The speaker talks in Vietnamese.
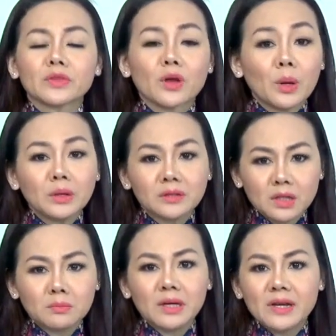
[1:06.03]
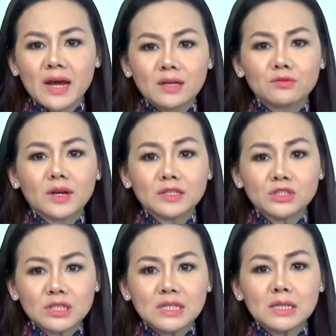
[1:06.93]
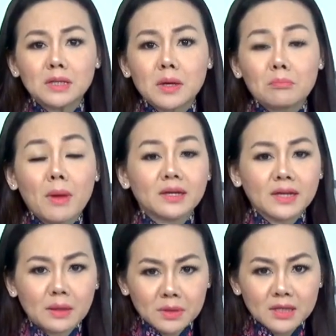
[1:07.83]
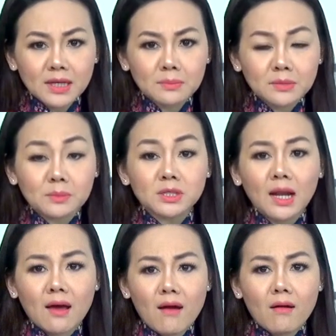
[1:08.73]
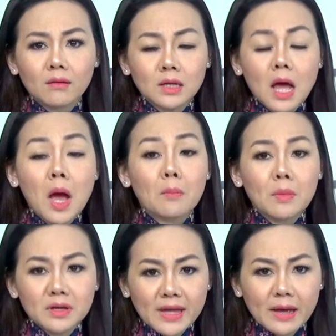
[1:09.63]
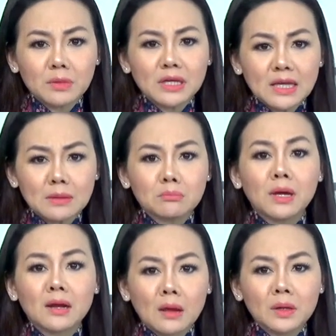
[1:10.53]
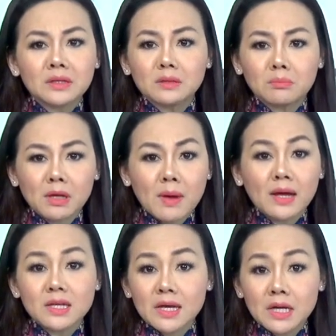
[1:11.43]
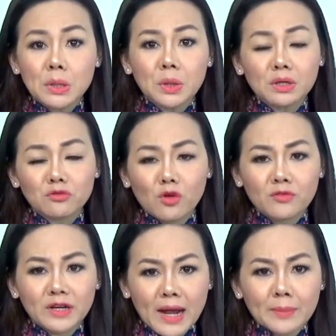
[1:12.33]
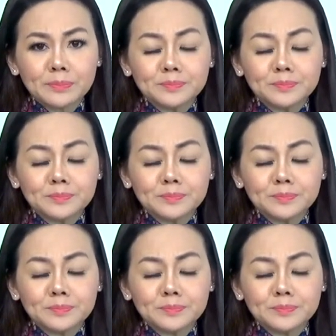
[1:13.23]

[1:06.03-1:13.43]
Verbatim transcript: Có người ở Mỹ đây phải chi 7.000 Mỹ Kim, thậm chí là hơn 10.000 Mỹ Kim mới leo lên được máy bay giải cứu của chính phủ Việt Nam.